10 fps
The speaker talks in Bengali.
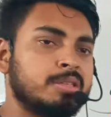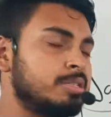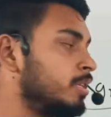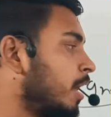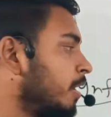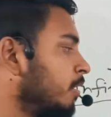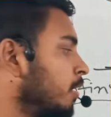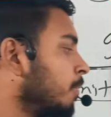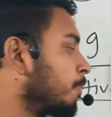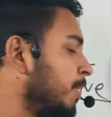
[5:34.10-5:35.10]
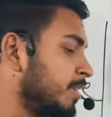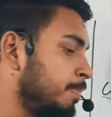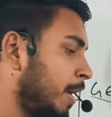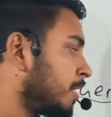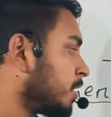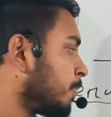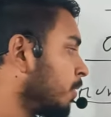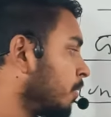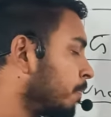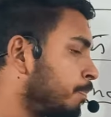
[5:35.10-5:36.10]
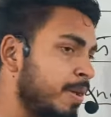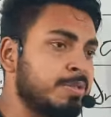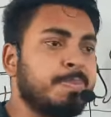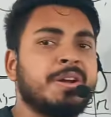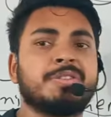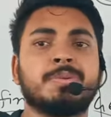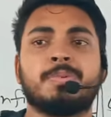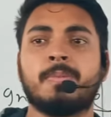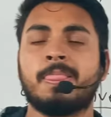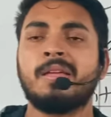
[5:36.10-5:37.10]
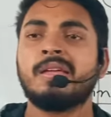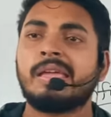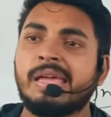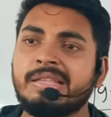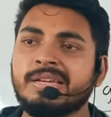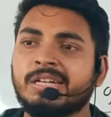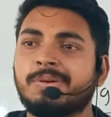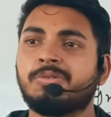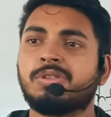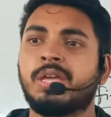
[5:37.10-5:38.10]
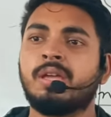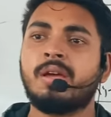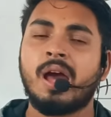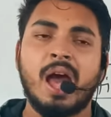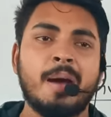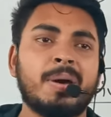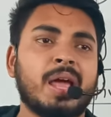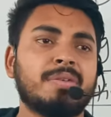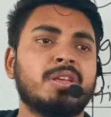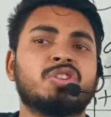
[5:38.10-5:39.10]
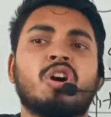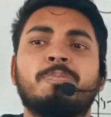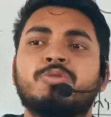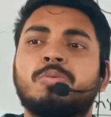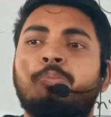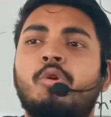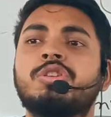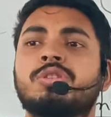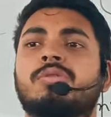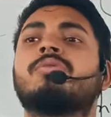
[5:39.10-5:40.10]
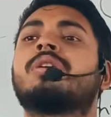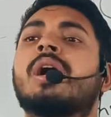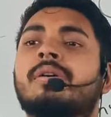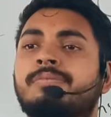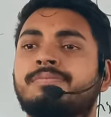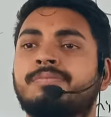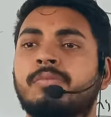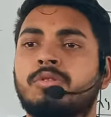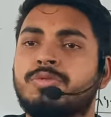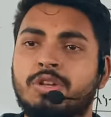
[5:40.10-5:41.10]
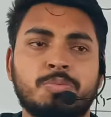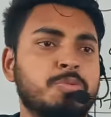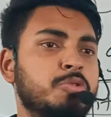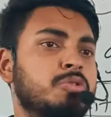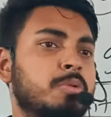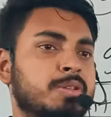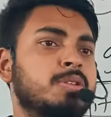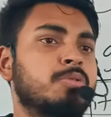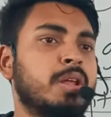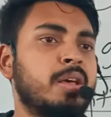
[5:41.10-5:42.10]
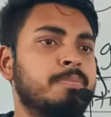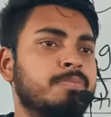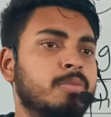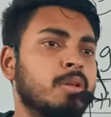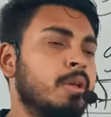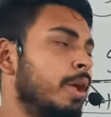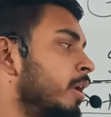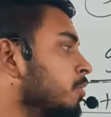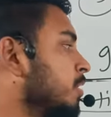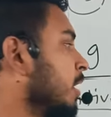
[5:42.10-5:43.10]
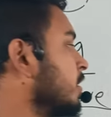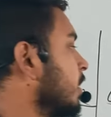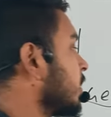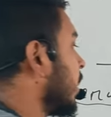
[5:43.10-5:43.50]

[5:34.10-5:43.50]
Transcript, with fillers: জিরান প্রেজেন্ট পার্টিসিপল পাস্ট পার্টিসিপল এই চারটার মধ্যে আমার কাছে সবচেয়ে পরিচিত কোনটা তুমি জানো সবচেয়ে পরিচিত তোমার কাছে কোনটা এটা হচ্ছে এই যে